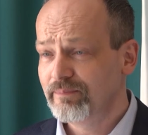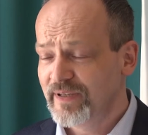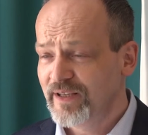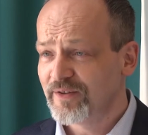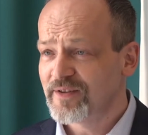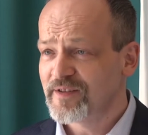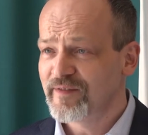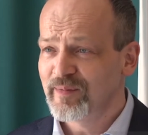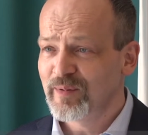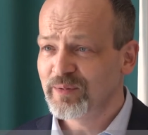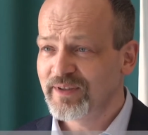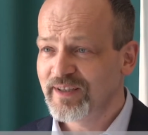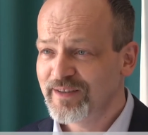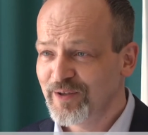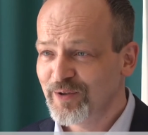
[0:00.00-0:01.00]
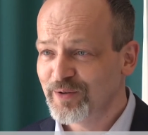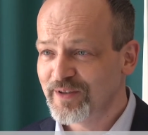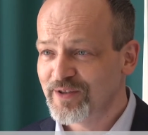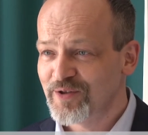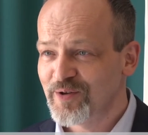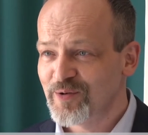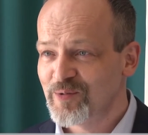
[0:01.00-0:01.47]
Bilon jest firmą
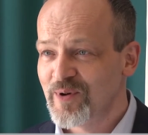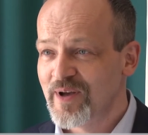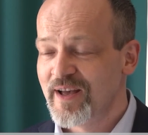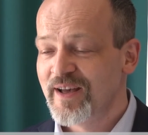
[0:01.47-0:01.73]
technologiczną,